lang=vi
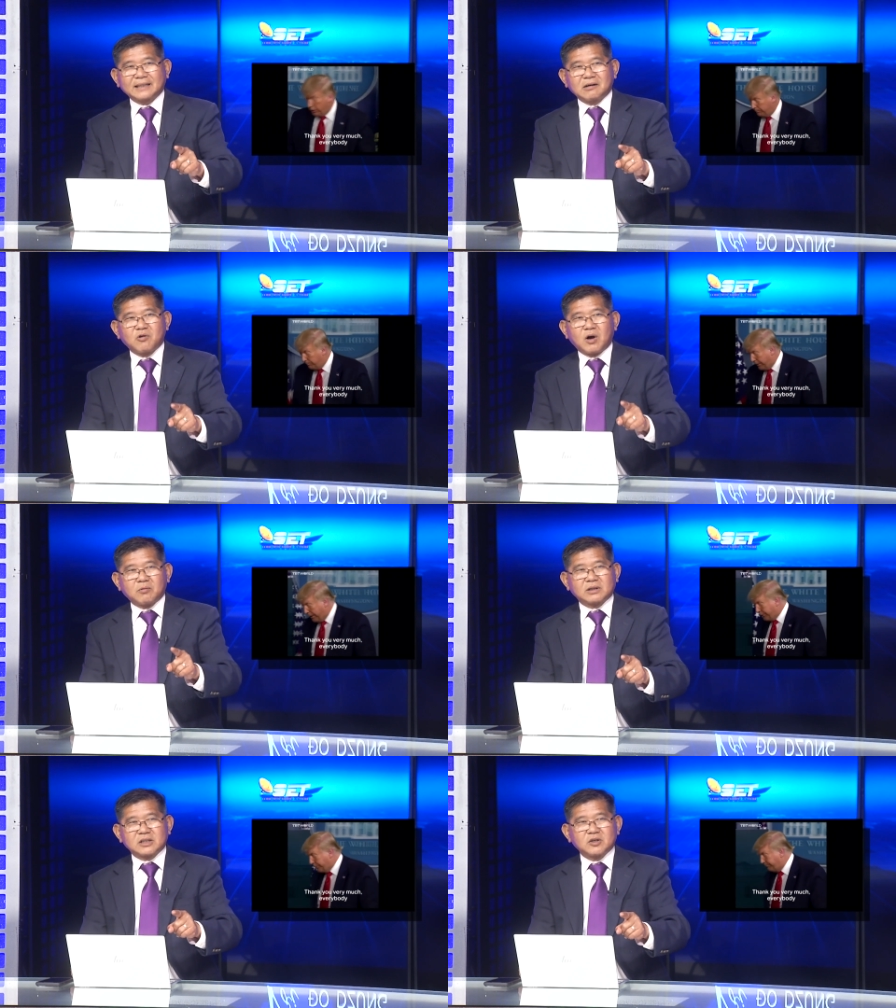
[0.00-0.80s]
tiếng đồng hồ
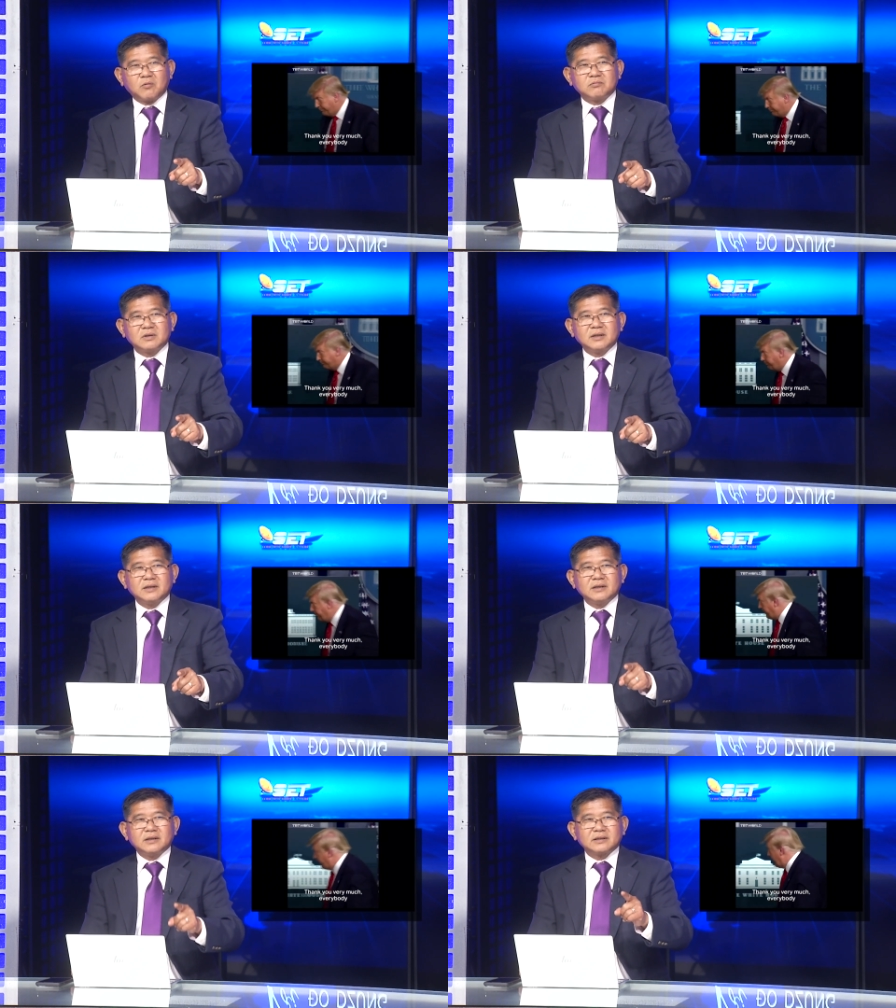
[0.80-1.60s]
không được sử dụng.
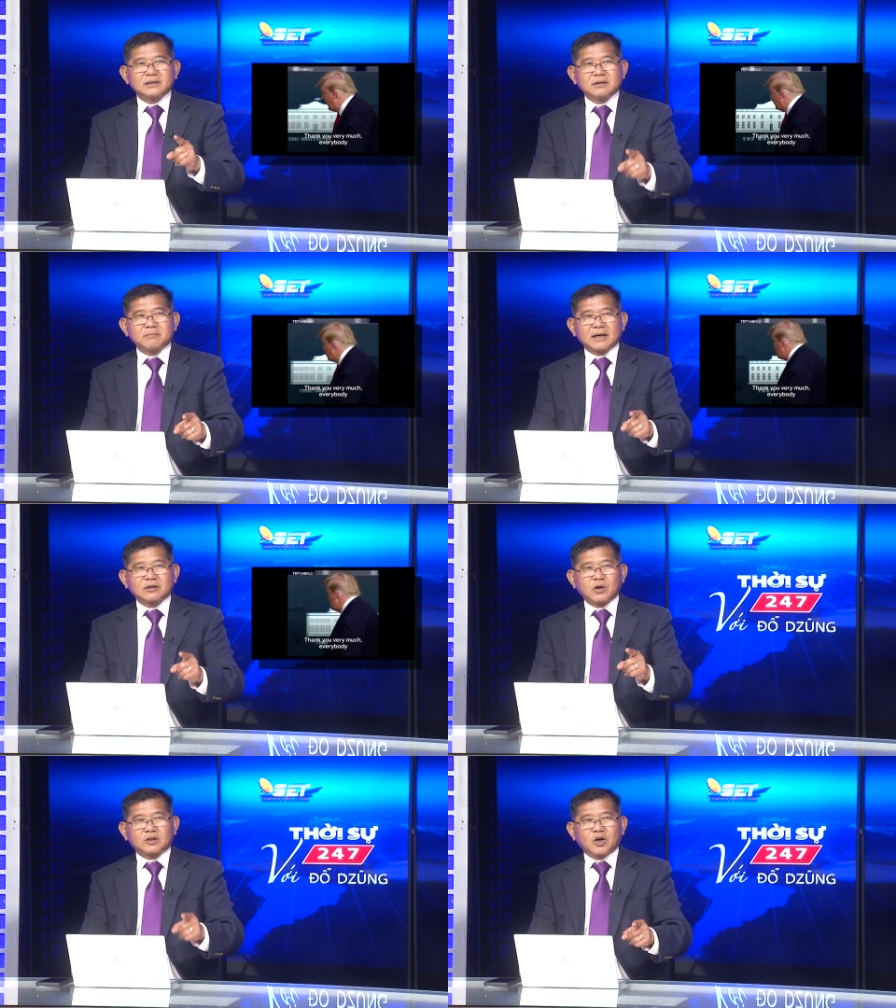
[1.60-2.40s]
Xin ban
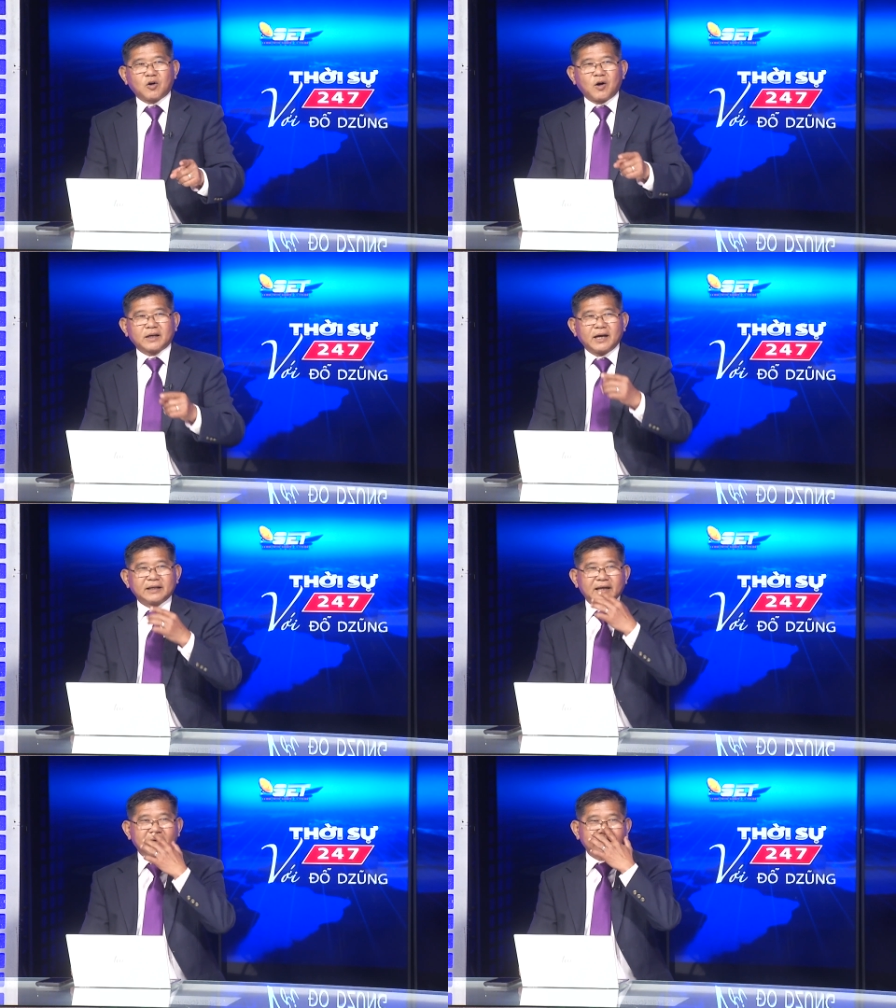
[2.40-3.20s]
kỹ thuật cho coi cái
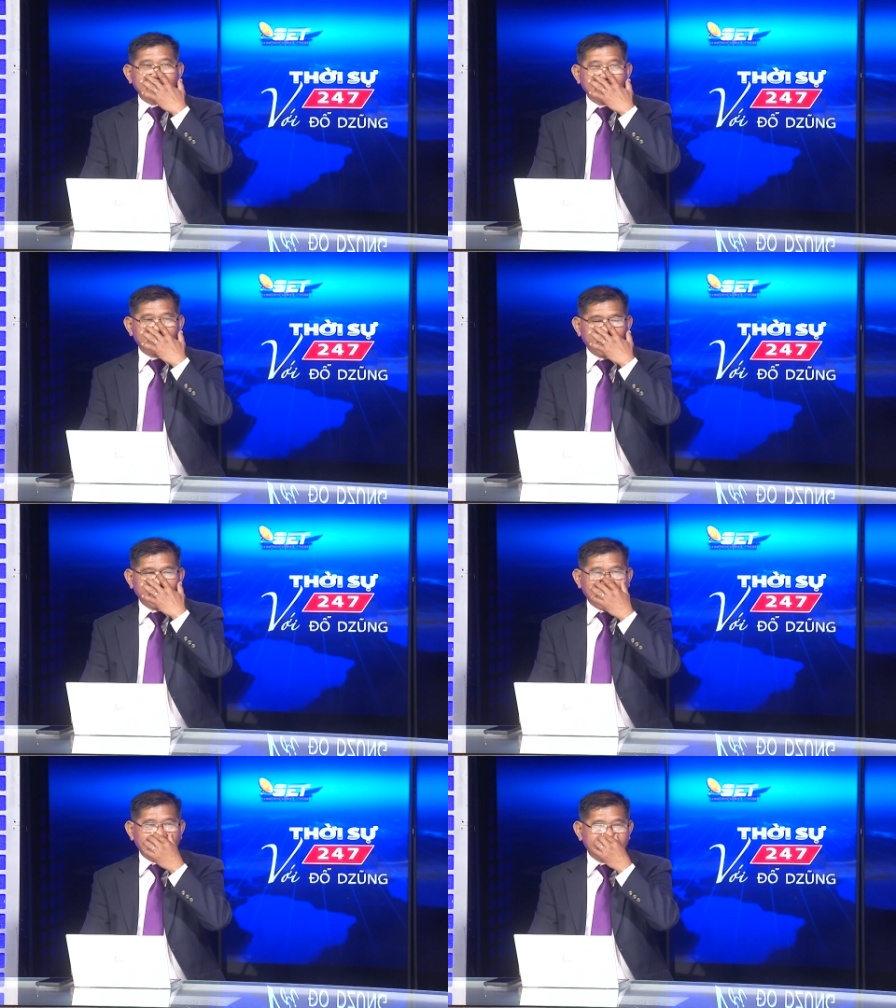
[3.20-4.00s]
hình lên,
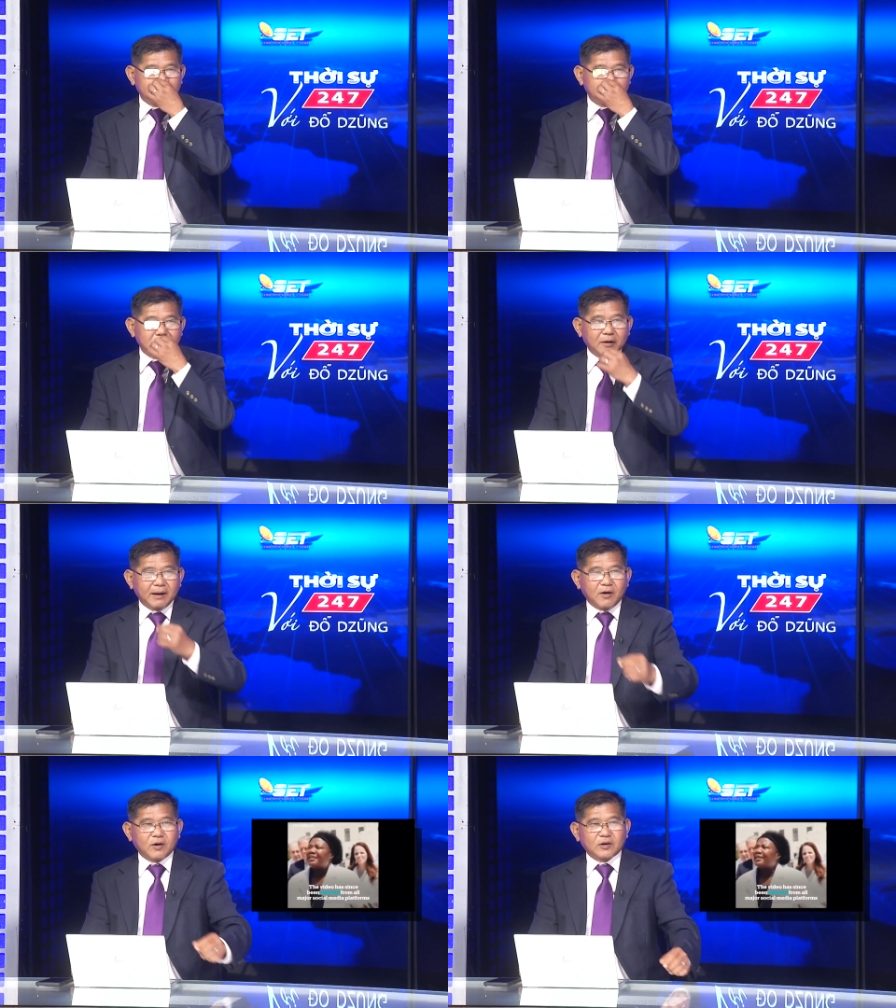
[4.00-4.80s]
phân like lên cho
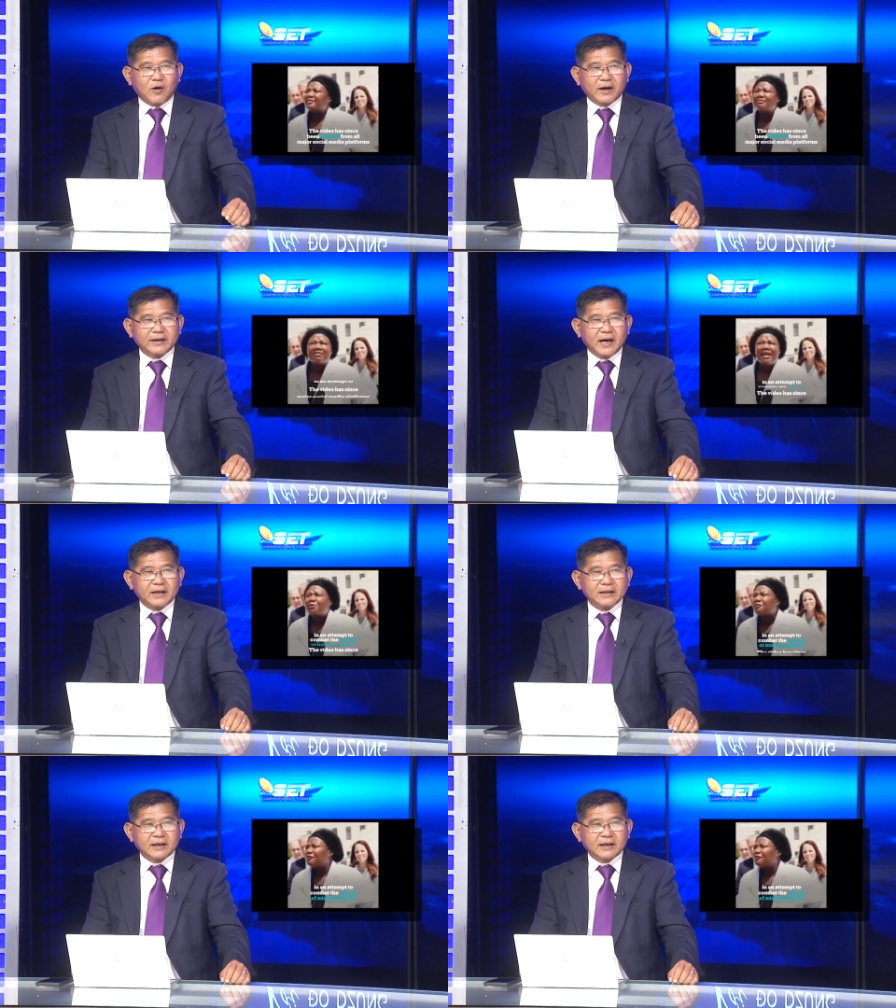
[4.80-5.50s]
bà con coi. Đây,